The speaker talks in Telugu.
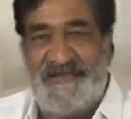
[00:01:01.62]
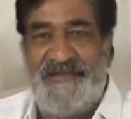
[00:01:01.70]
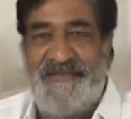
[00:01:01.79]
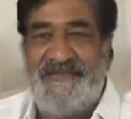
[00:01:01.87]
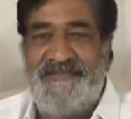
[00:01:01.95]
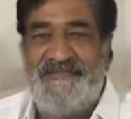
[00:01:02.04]

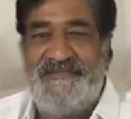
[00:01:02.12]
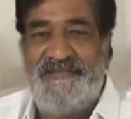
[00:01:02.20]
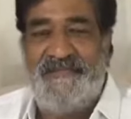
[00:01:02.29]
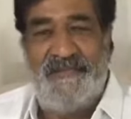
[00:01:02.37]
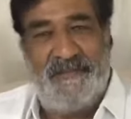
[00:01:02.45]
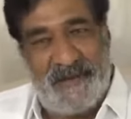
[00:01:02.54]
సంస్థలో
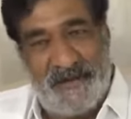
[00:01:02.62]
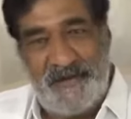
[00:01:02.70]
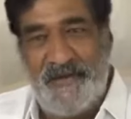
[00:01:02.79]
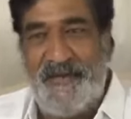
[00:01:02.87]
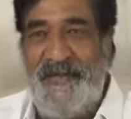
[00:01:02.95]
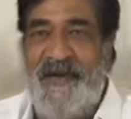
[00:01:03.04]

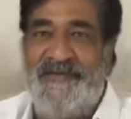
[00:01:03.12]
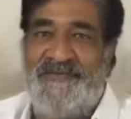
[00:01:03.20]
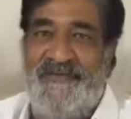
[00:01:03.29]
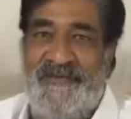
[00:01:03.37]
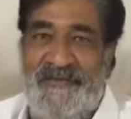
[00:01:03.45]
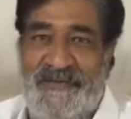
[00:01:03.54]
మనం కూడా
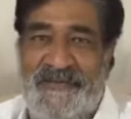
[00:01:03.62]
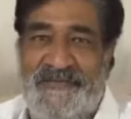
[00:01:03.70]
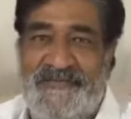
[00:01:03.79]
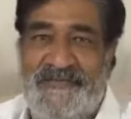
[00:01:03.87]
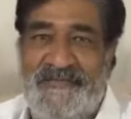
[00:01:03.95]
భాగస్వాములు అవుదాం